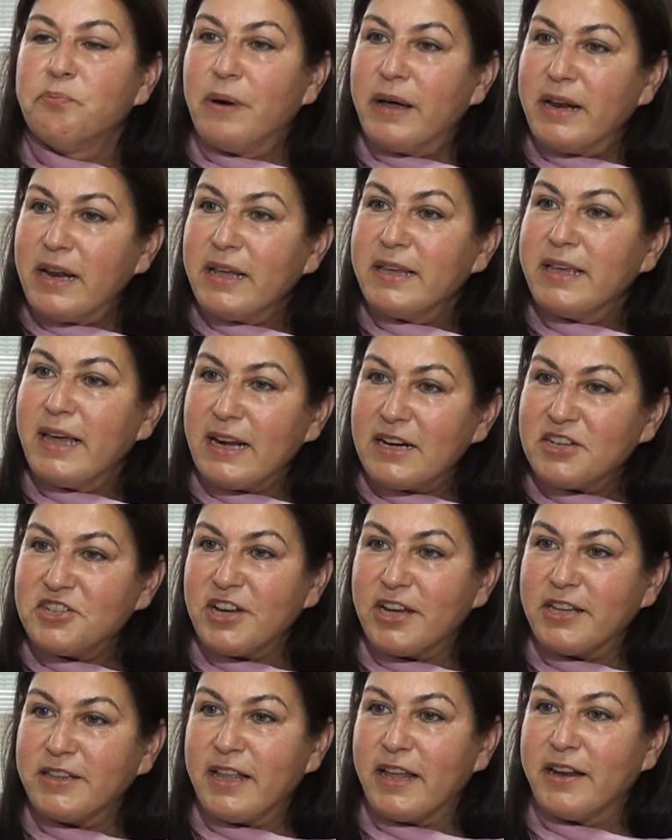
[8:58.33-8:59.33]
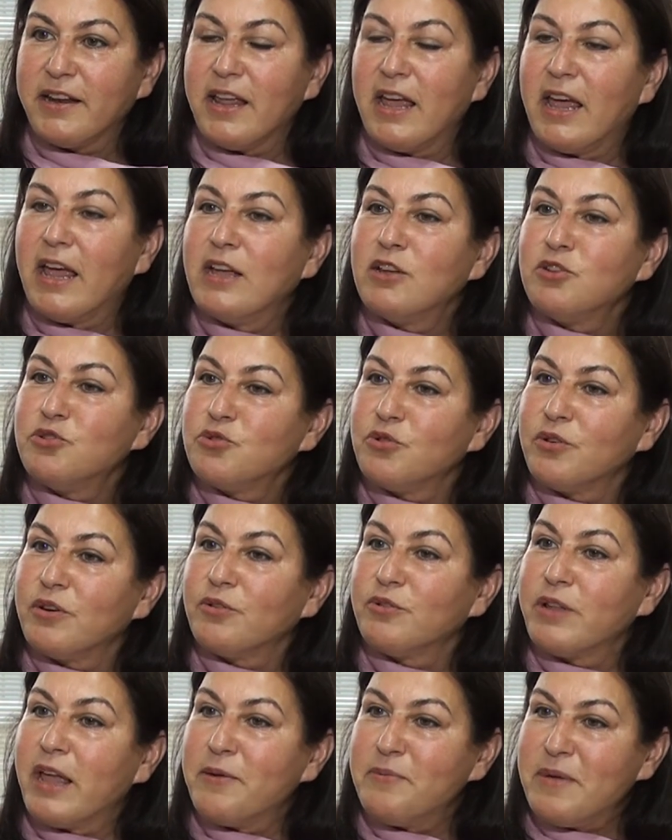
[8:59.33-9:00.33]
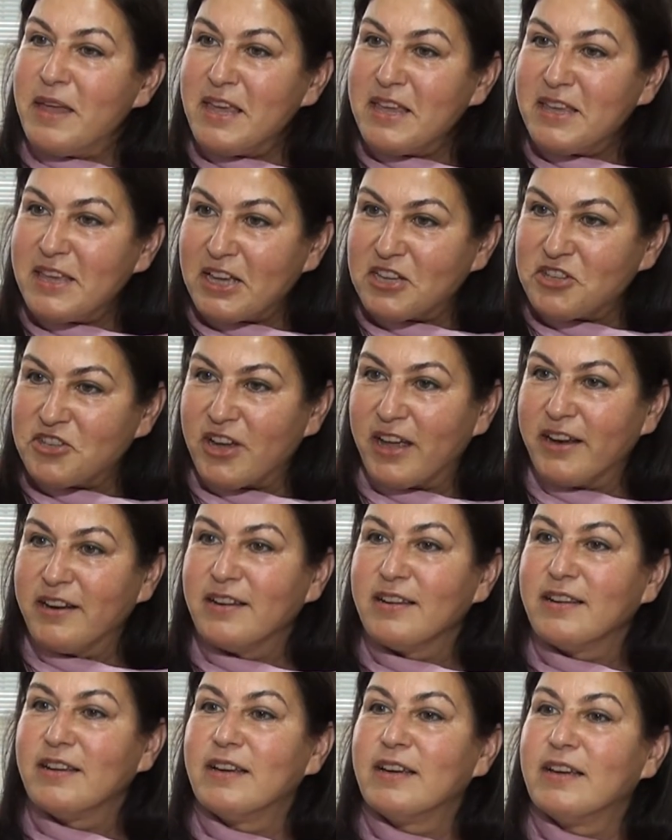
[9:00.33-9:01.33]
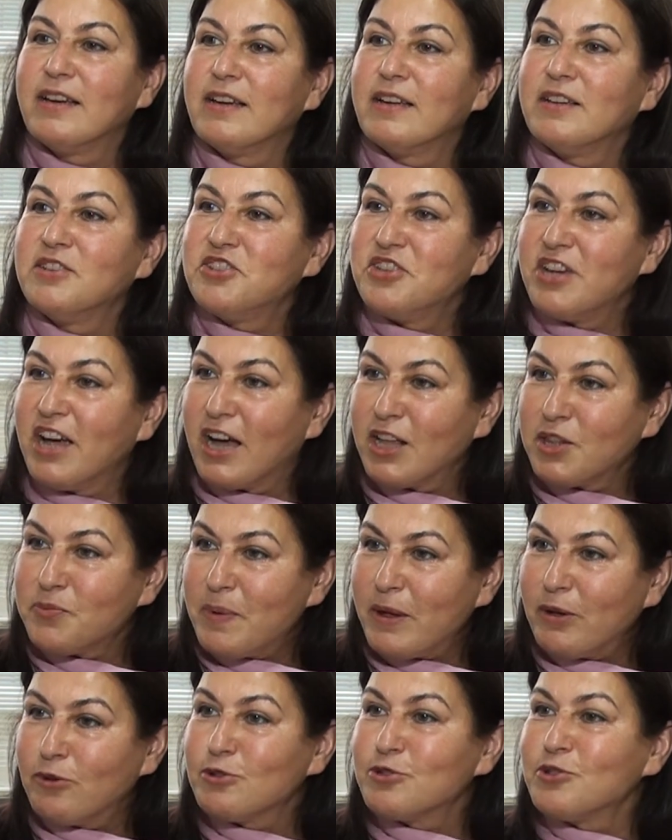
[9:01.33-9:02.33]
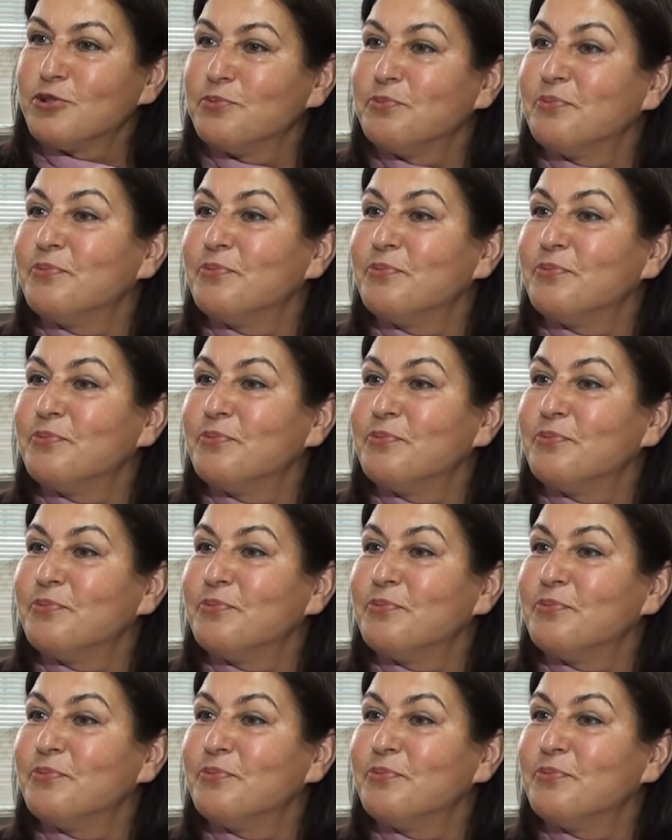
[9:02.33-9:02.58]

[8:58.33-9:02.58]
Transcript: Bana gerçekten en çok emeği geçen e, Cihat Bey olsun